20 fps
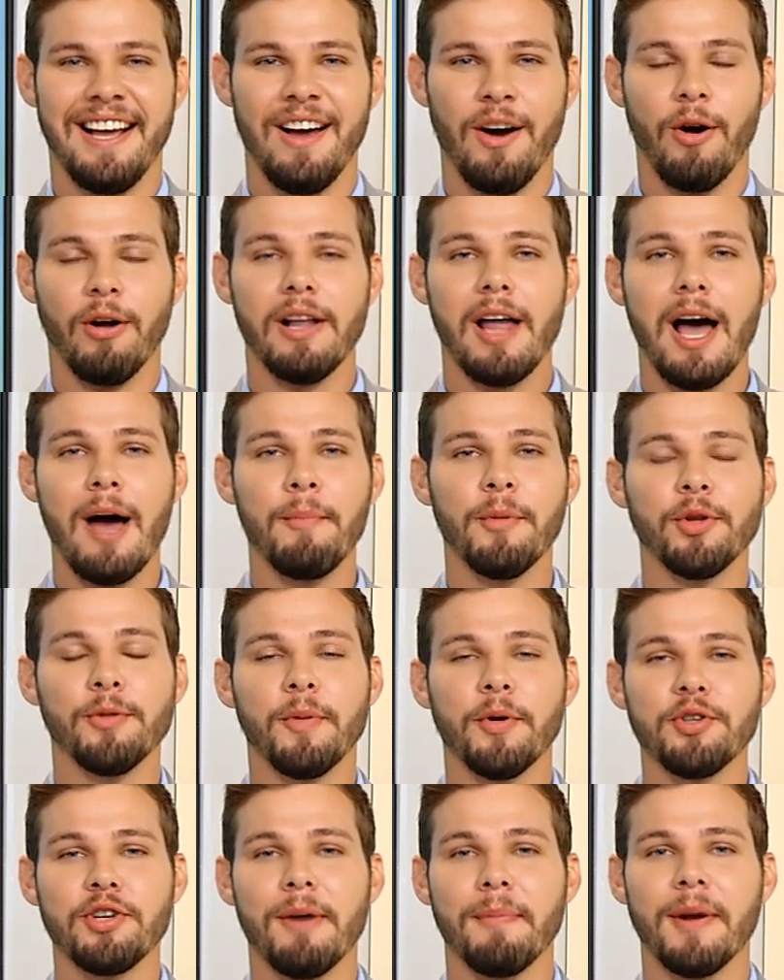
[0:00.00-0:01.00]
Olá, muito
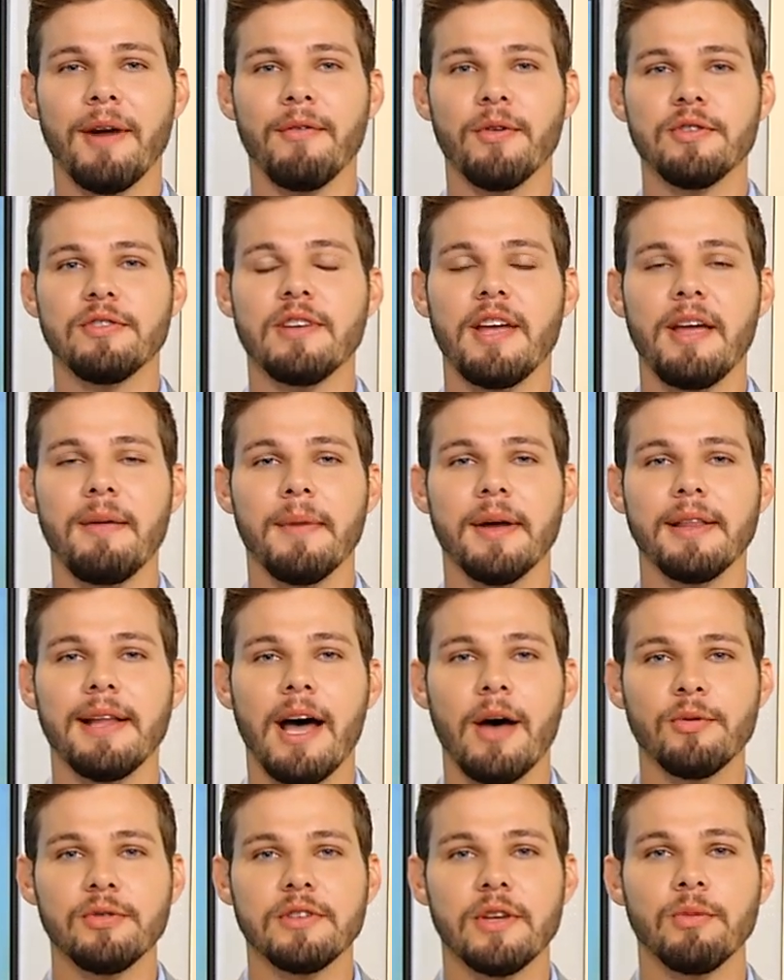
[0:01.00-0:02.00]
bom dia para você em
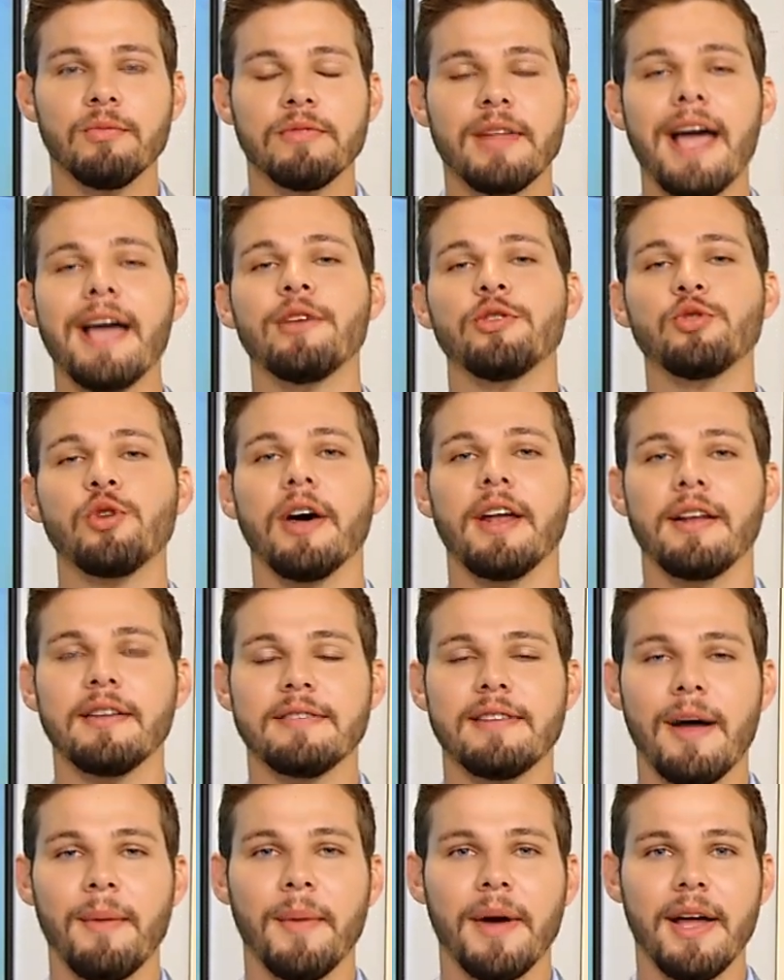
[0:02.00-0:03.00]
Manaus, são 10 horas
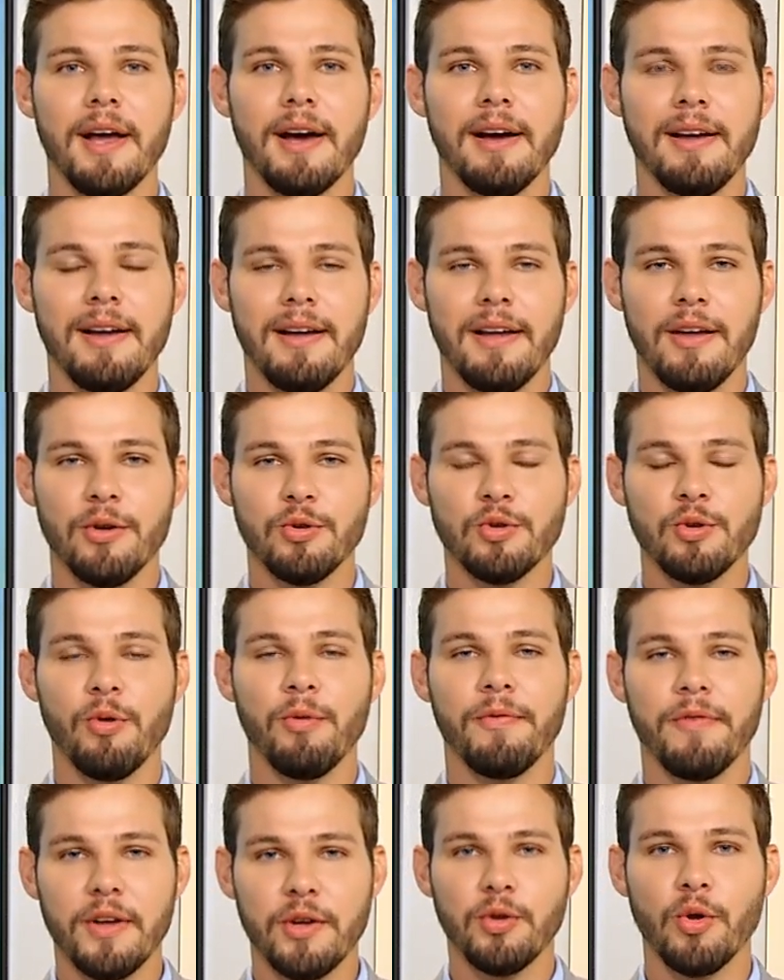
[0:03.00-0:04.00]
da manhã. Eu sou o
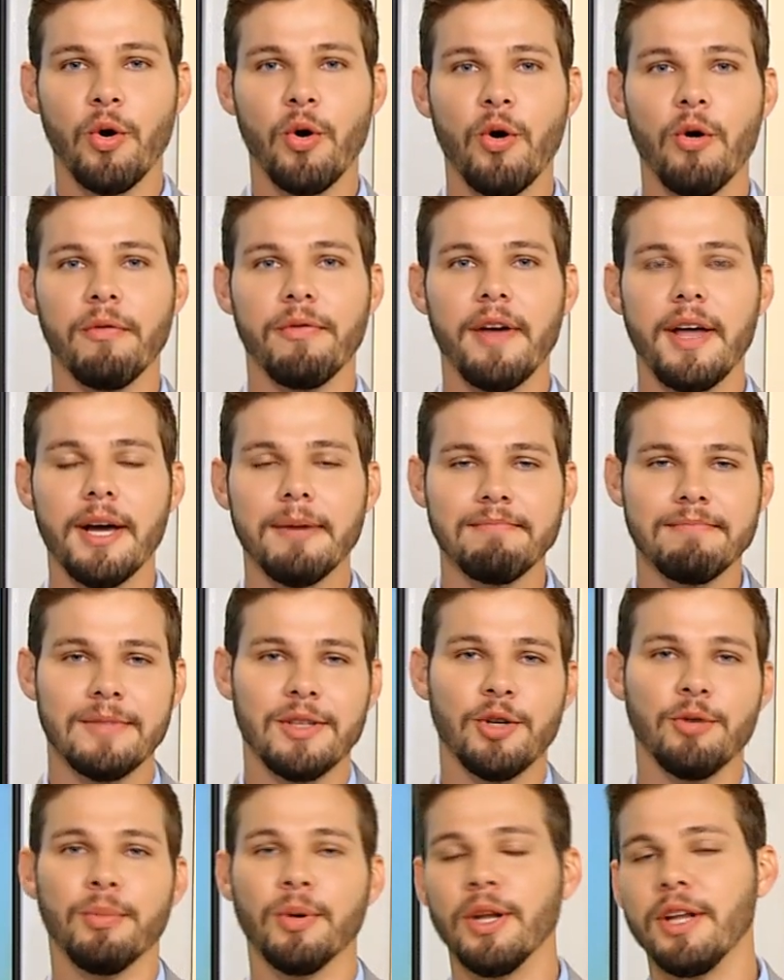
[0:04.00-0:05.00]
Victor Gouveia
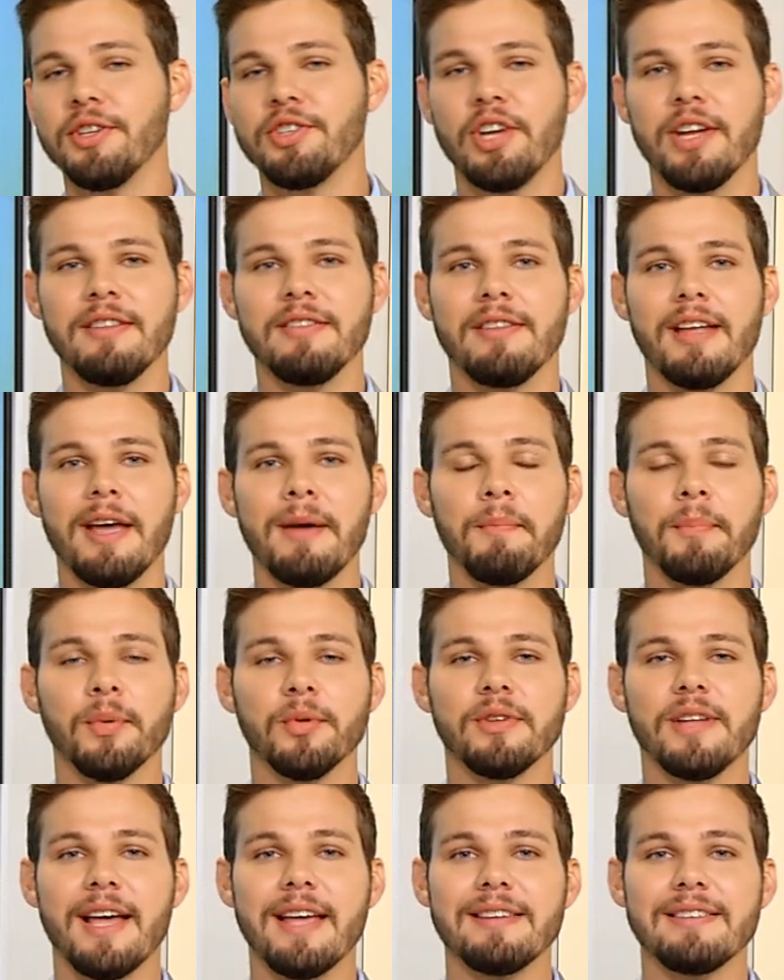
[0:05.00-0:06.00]
e o Boletim em Tempo
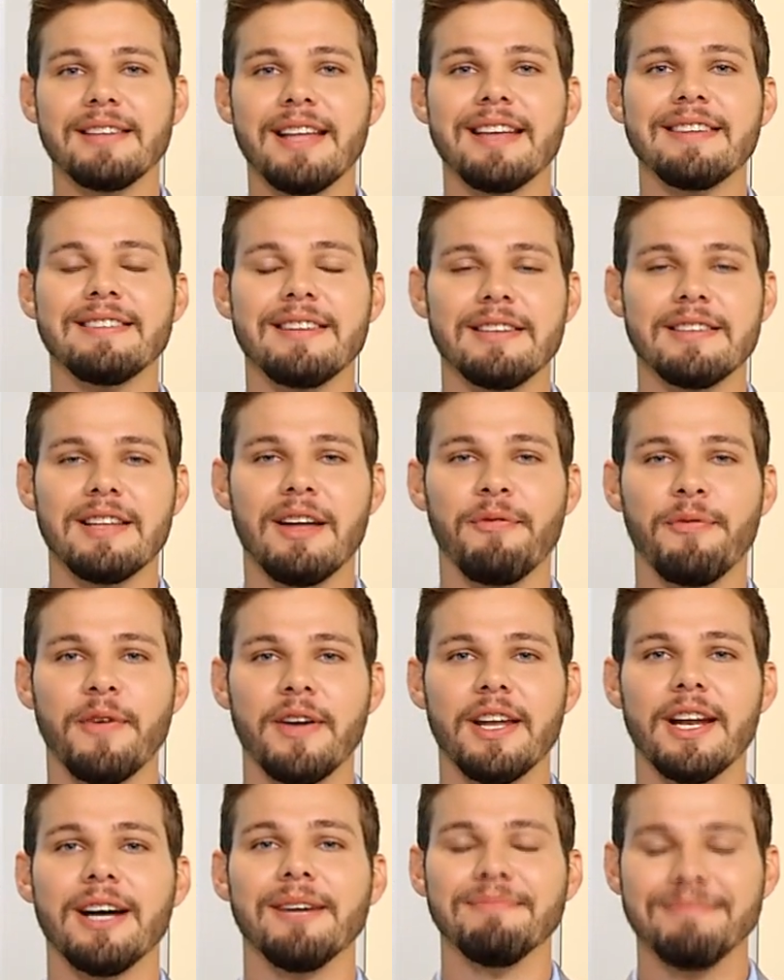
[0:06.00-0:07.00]
desta
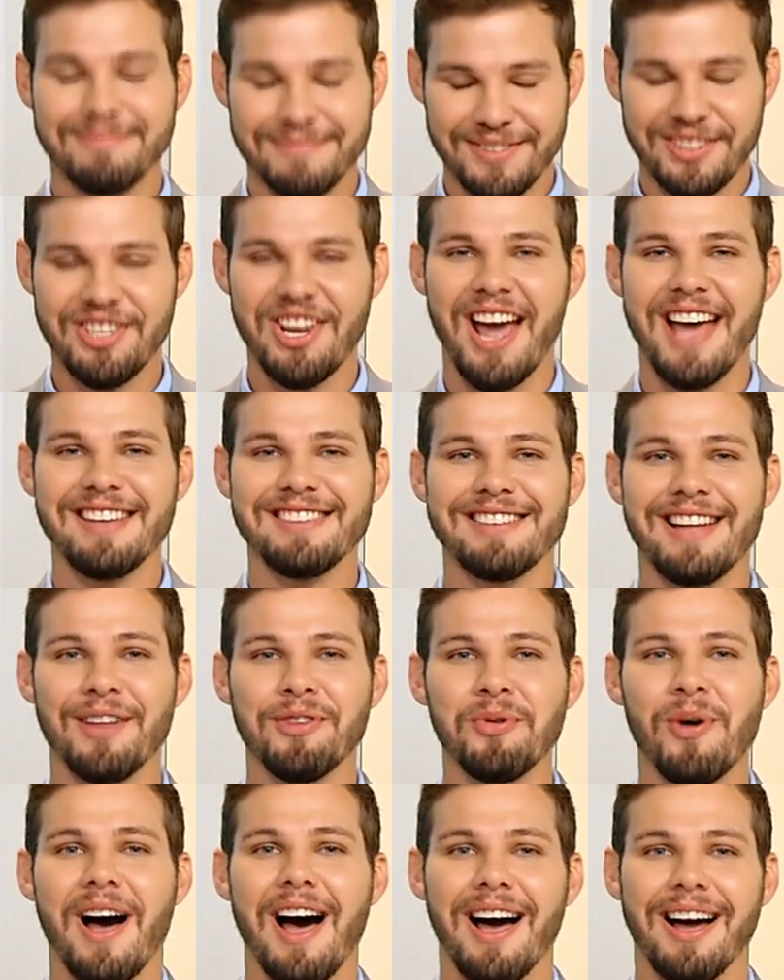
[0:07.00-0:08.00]
sexta-feira já está
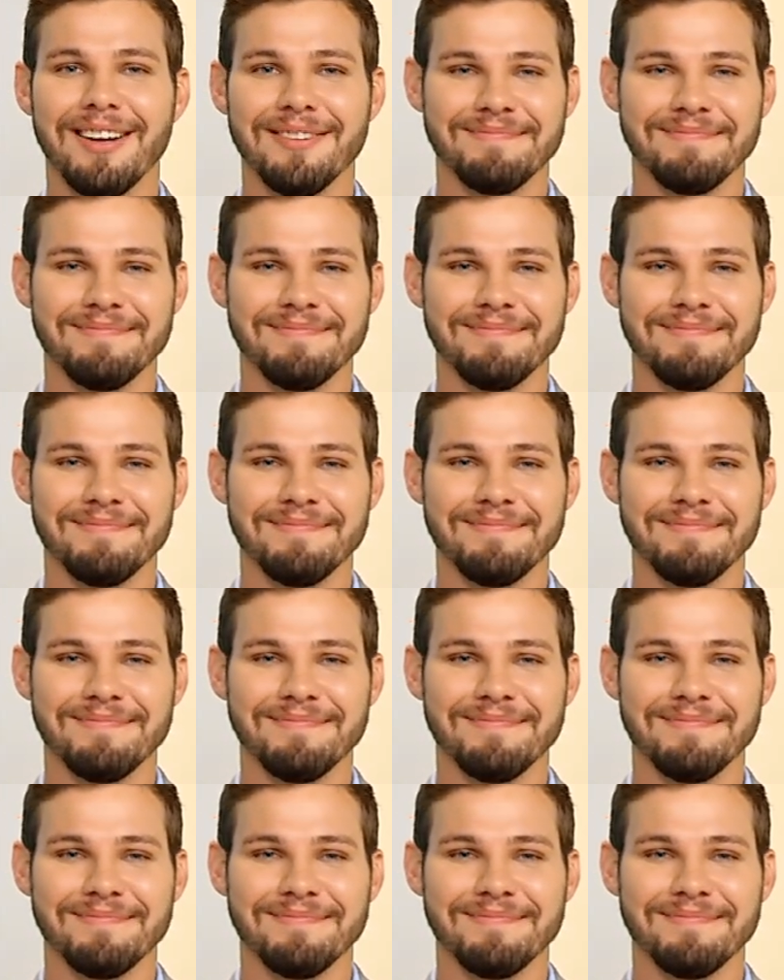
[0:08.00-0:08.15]
no ar.